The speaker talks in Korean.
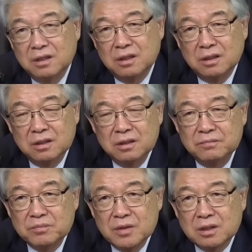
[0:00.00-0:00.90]
어,
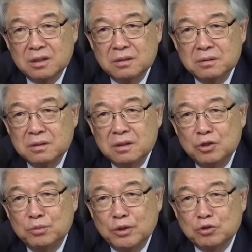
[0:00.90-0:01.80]

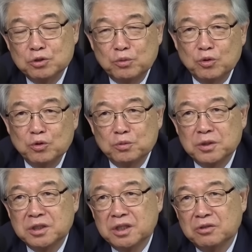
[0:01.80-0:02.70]
그휘발유집어넣는
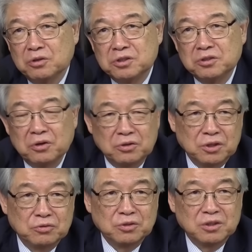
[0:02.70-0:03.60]
것보다 시간도 훨씬 더
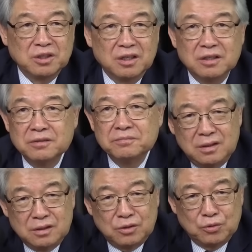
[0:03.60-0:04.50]
걸리고 그러는데
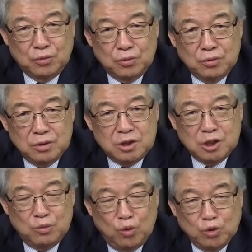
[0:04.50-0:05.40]
그리고
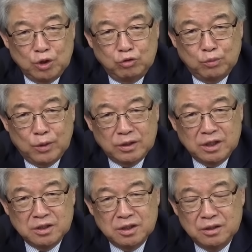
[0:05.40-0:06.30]
지금 오늘이 후보가
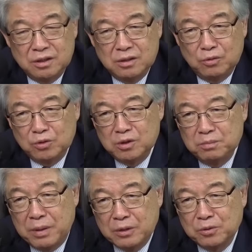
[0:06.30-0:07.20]
된 지 오늘
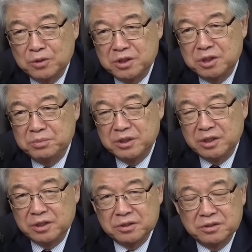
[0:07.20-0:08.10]
8월
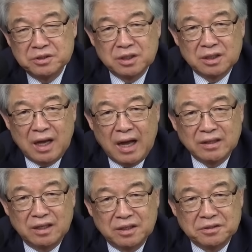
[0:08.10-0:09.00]
21일이죠. 그러니까 딱 한
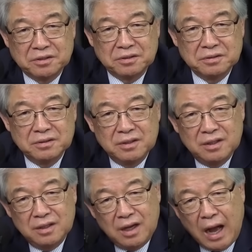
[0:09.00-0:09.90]
달 됐어요.
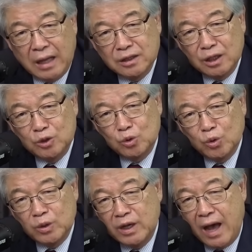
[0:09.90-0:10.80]
한 달
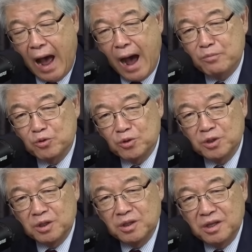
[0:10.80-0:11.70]
동안에
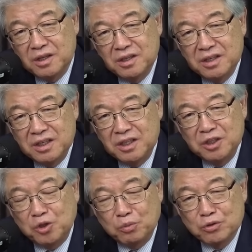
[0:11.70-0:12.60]
아무런
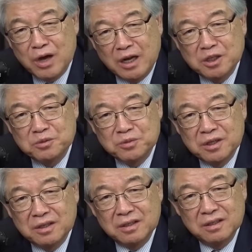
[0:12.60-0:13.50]
인터뷰를 안
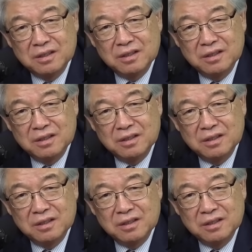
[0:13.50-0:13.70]
했습니다.